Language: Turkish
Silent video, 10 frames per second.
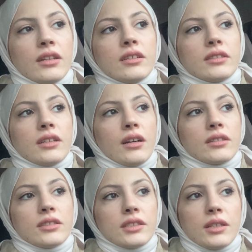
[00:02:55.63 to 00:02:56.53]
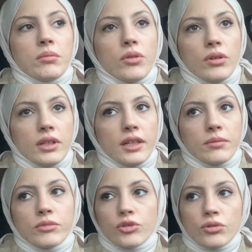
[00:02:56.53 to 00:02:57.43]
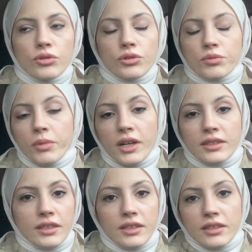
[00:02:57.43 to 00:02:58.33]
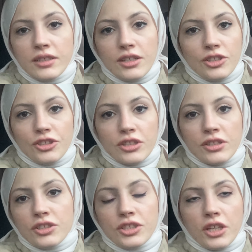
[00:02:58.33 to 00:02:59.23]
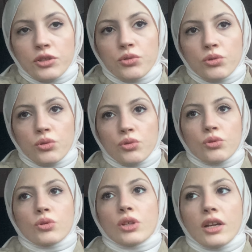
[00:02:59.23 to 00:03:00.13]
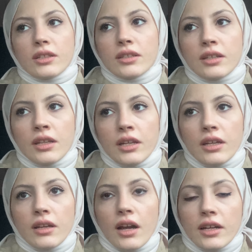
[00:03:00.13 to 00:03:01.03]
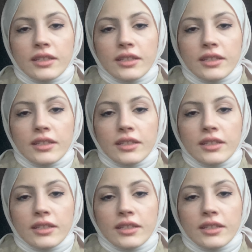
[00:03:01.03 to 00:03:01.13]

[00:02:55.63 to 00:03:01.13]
Ya işte böyle bütün kütüphaneleri karış karış geziyorsunuz yani her